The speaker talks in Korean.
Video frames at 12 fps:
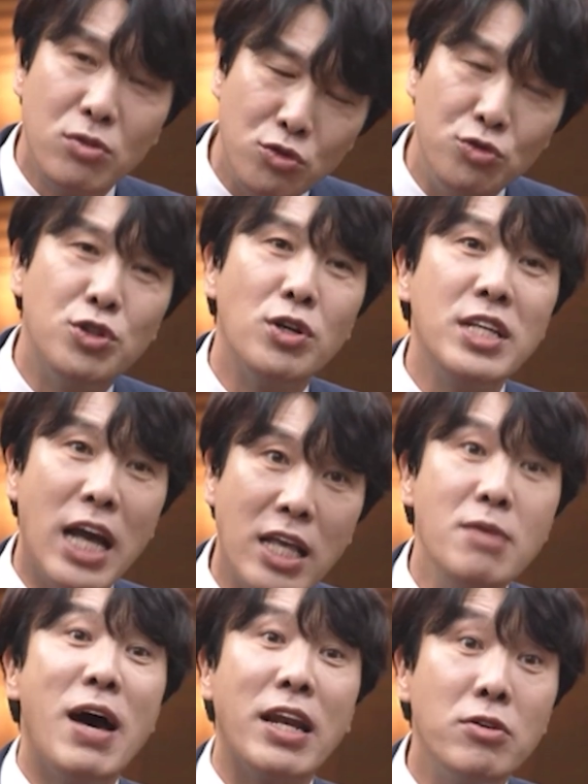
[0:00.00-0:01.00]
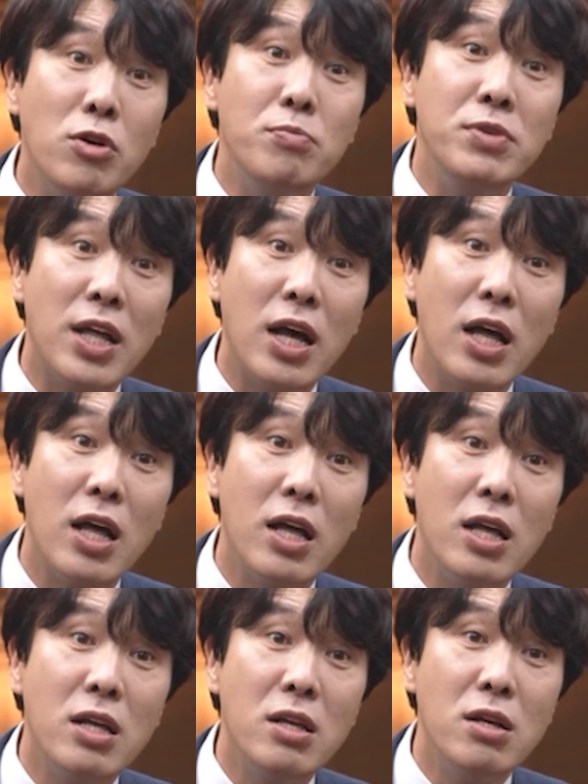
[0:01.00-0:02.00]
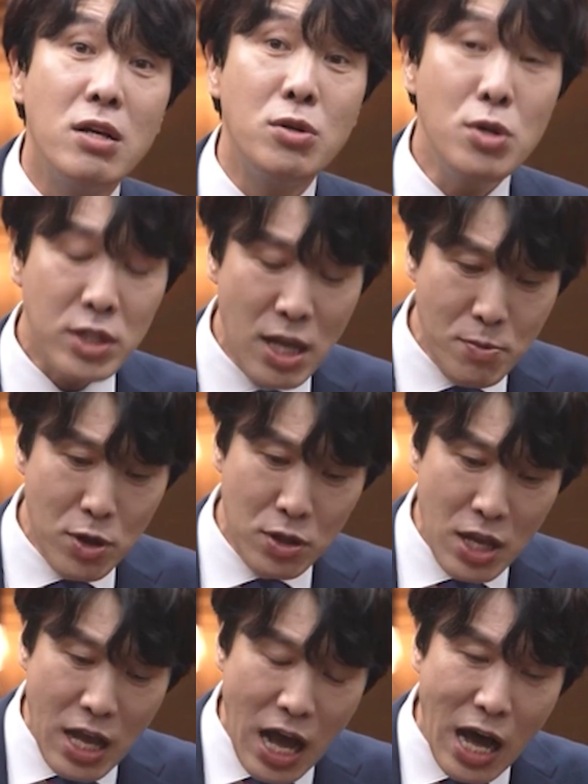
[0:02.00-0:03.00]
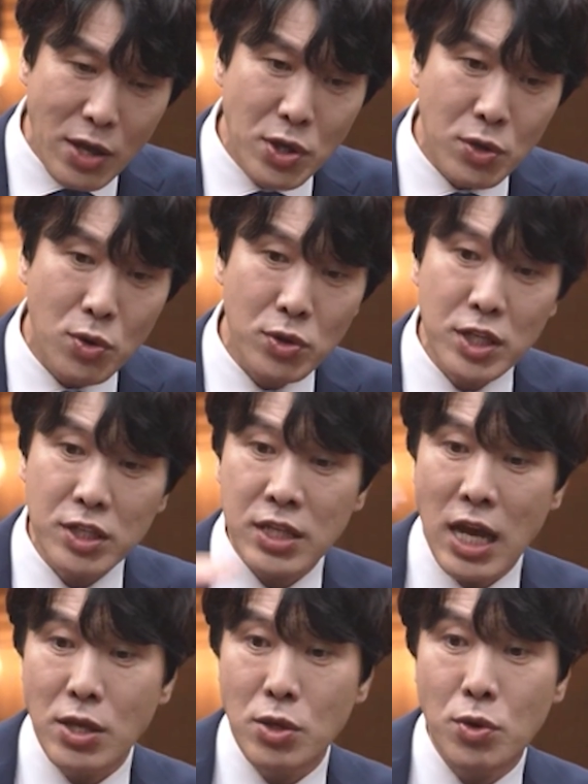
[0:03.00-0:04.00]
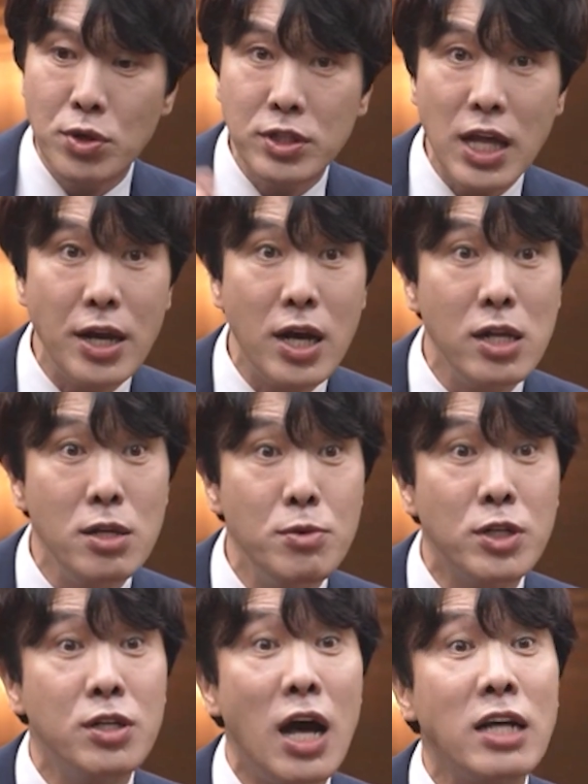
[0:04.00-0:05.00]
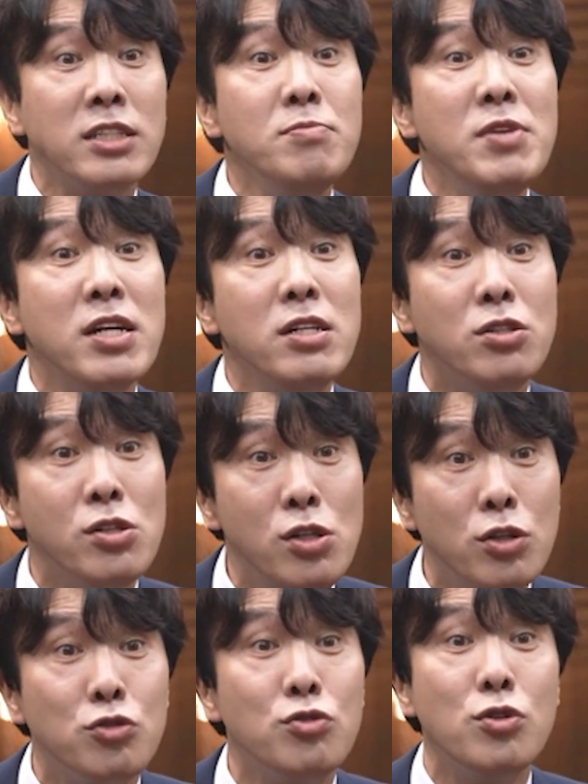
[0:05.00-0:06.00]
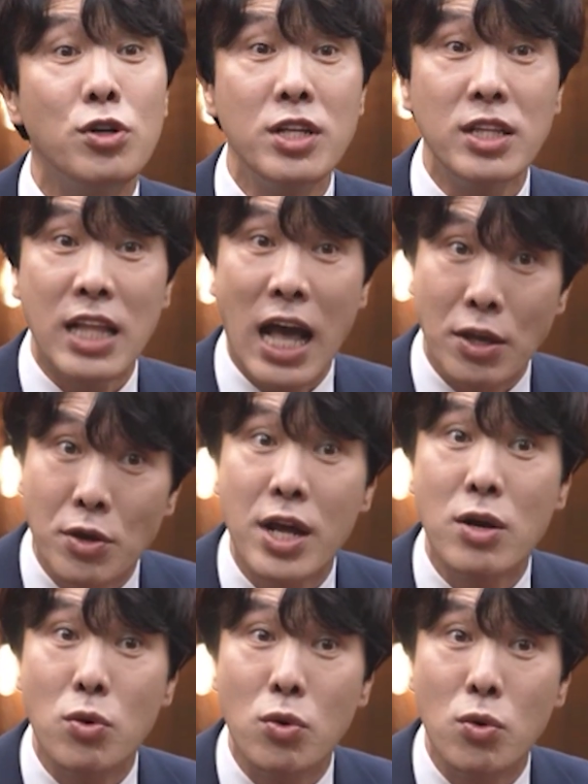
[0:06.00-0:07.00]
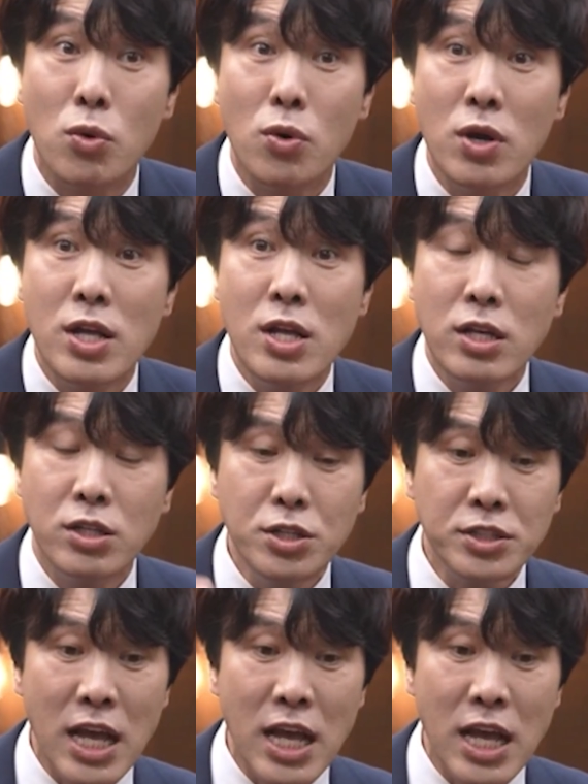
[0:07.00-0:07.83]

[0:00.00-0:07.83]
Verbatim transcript: 누적량이 많은 겁니다. 그렇다면 하위권이 상위권을 따라가려면 그 학습량을 늘려주는 것은 당연한 거고 그